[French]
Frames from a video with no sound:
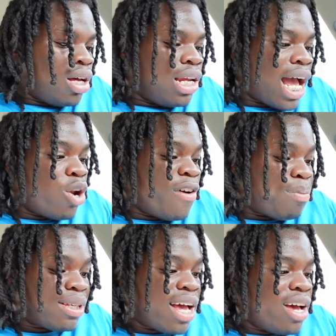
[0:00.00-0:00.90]
Les gars, ne faites
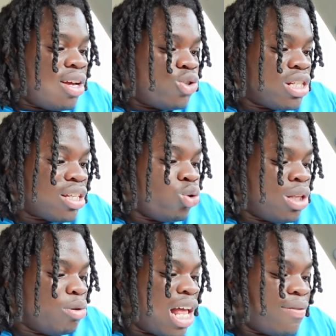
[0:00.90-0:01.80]
pas ça, hein. Je l'ai déjà dit au
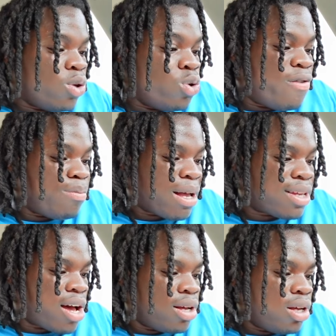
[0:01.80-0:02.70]
début de la vidéo, ne faites pas
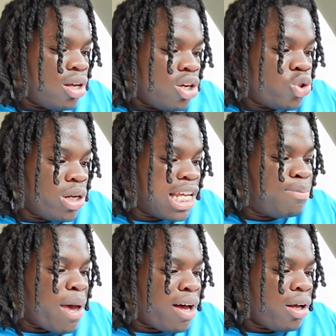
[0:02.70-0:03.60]
ça. Je suis un
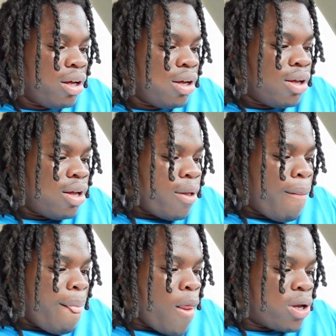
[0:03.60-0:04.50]
expert.
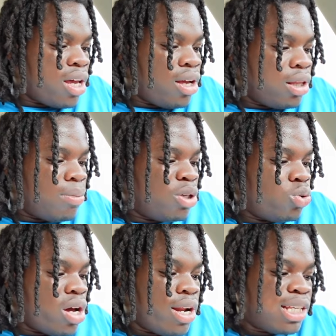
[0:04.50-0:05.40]
Ok De Big
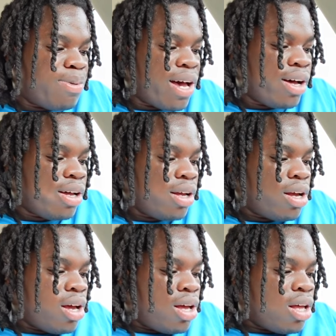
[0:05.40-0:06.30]
Junior un expert,
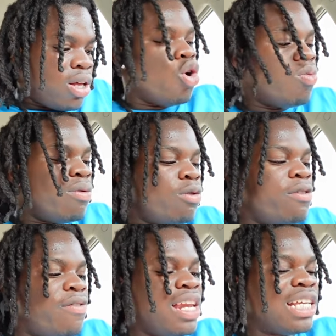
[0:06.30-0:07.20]
au moins vous
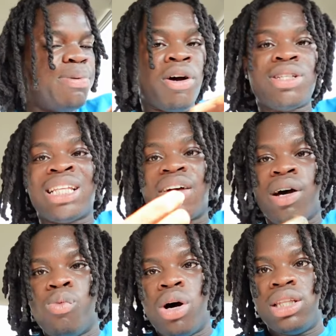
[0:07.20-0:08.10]
vivez l'expérience à
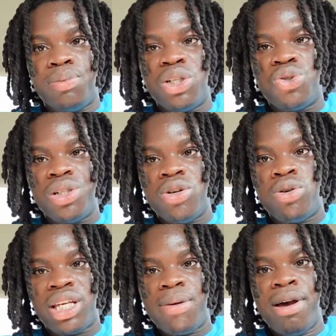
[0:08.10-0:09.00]
travers moi de Big Junior,
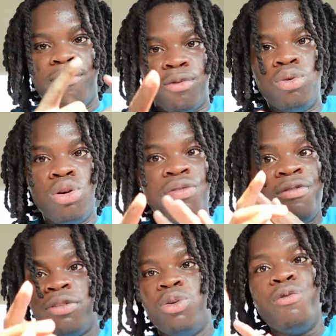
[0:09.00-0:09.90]
ok Mais vous ne,
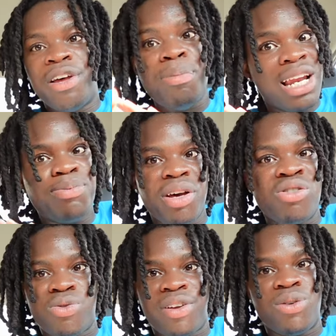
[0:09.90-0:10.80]
vivez, ne faites pas
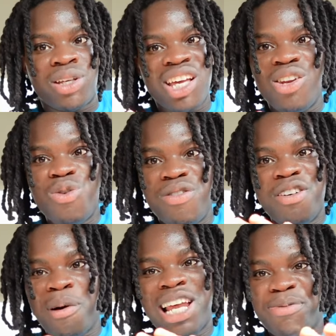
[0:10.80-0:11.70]
l'expérience, en fait, ok Ne vivez
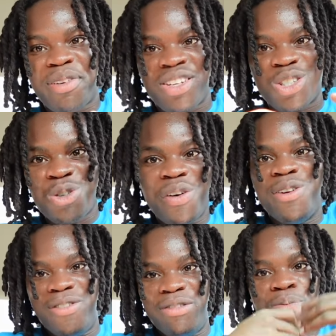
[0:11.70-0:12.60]
pas l'expérience. Je vais le
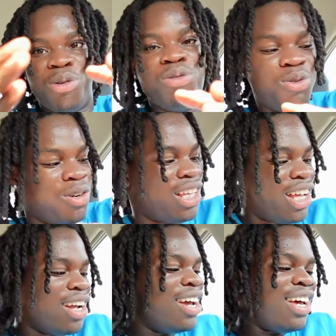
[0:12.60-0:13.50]
vivre pour vous, ok
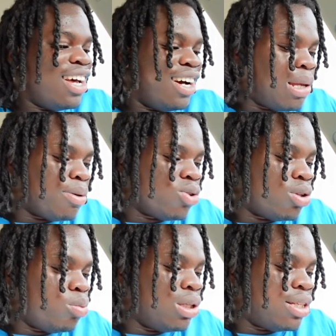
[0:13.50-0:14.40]
Dépensez
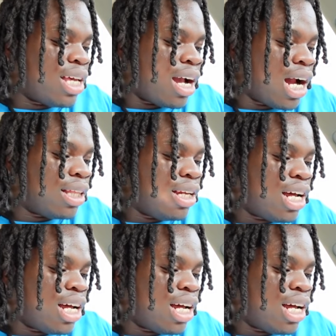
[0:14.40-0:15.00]
autant pour des tickets à gratter